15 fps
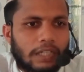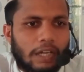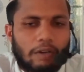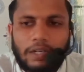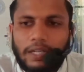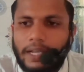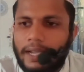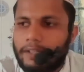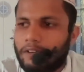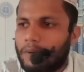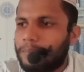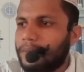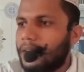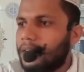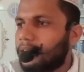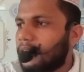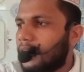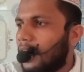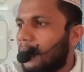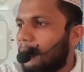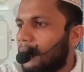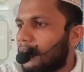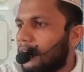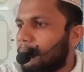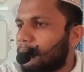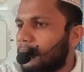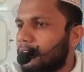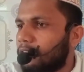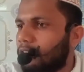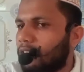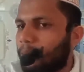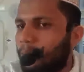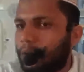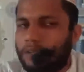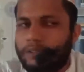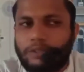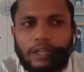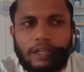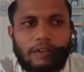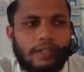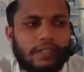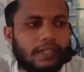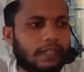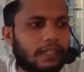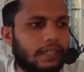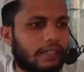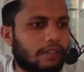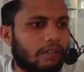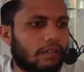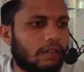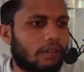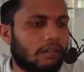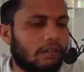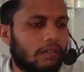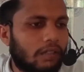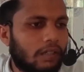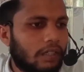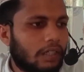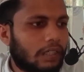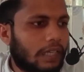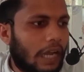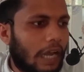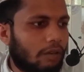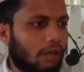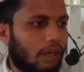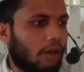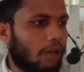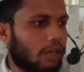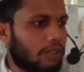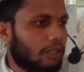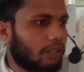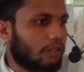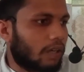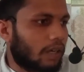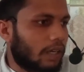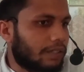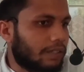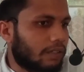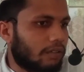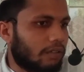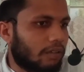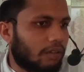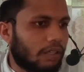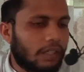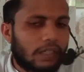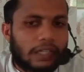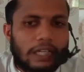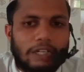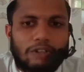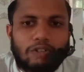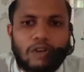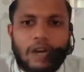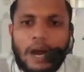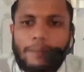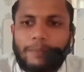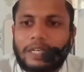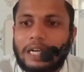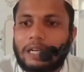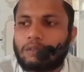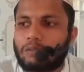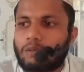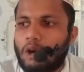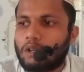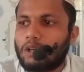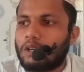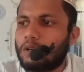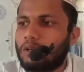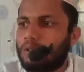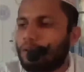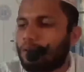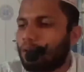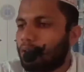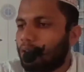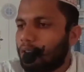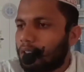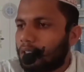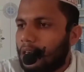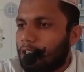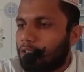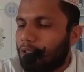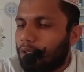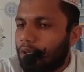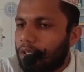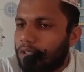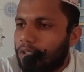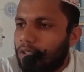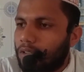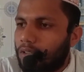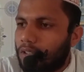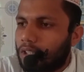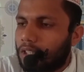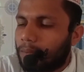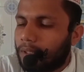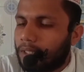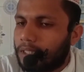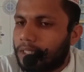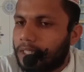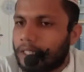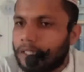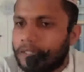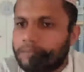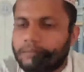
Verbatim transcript: তাহলে এই রমজানটা আমার আপনার জন্য ফরজ করা হয়েছে কি জন্য টাকা অর্জন করার জন্য কিন্তু আমরা কতটুকু টাকা অর্জন করতে পেরেছি